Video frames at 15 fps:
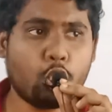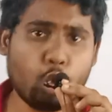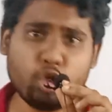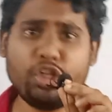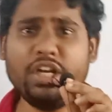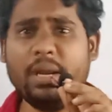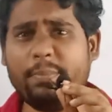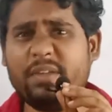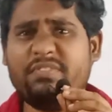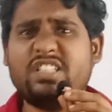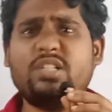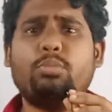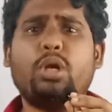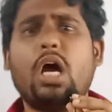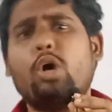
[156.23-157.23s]
கொஷின் எப்படி
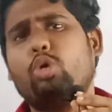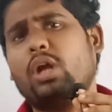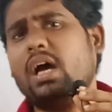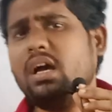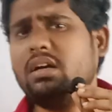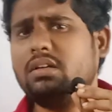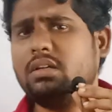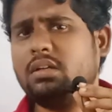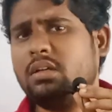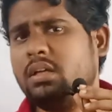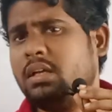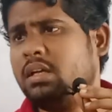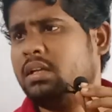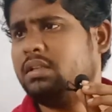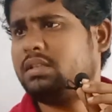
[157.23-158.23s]
விசிபிள் ஆகும்னா
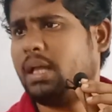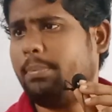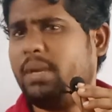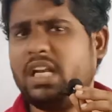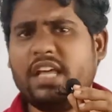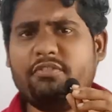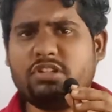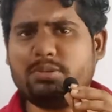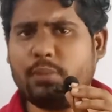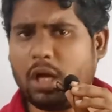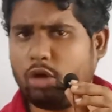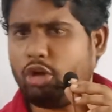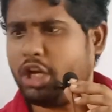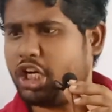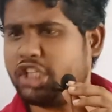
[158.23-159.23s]
தமிழ்லேயும்
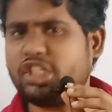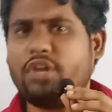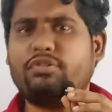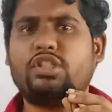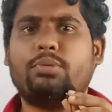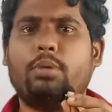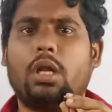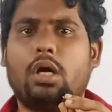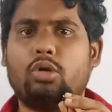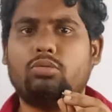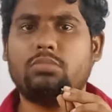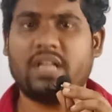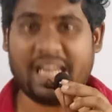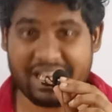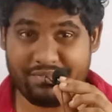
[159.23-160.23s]
விசிபிள் ஆகும் இங்கிலீஷ்லேயும் விசிபிள்
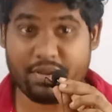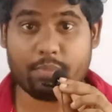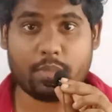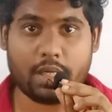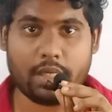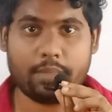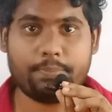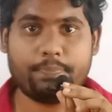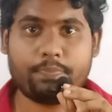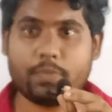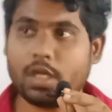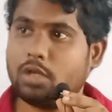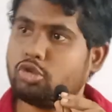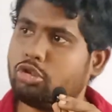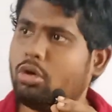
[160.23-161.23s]
ஆகும் ரயில்வே மாதிரி
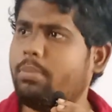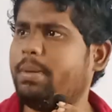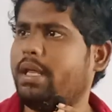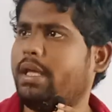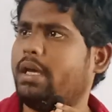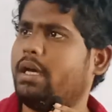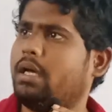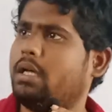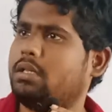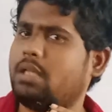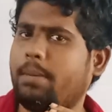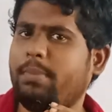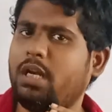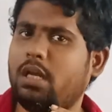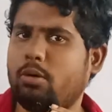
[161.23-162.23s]
ஸோ இப்போ நீங்கள்
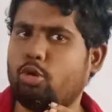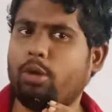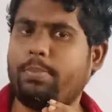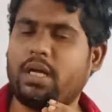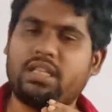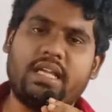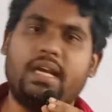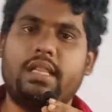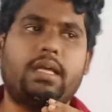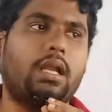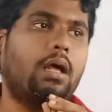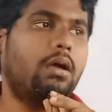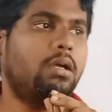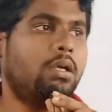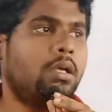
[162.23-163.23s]
தமிழில் கூட பார்த்து
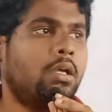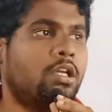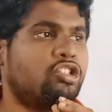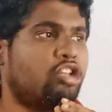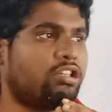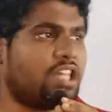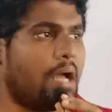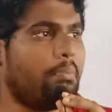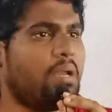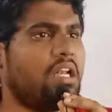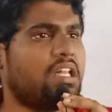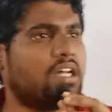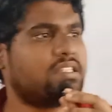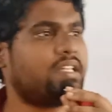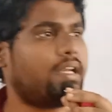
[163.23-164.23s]
எழுதிக்கலாம் ஸோ
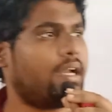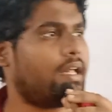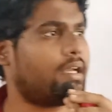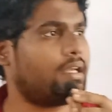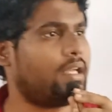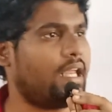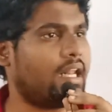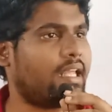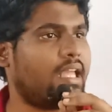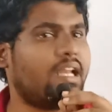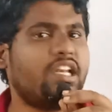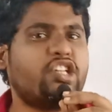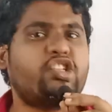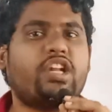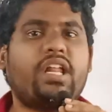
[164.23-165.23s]
தமிழ் தான் சார் எனக்கு எனக்கு
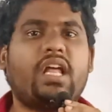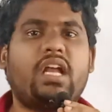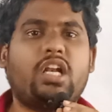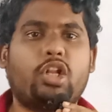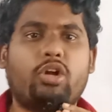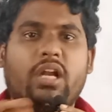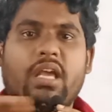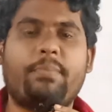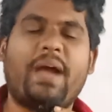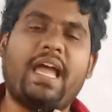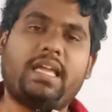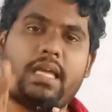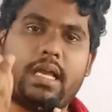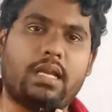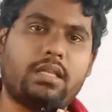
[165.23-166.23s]
இங்கிலீஷ் எழுதான்றவங்க நீங்கள்
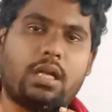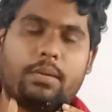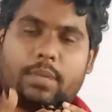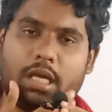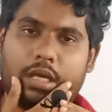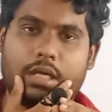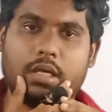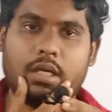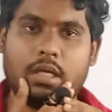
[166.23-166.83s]
பேங்கிங் எழுதலாமே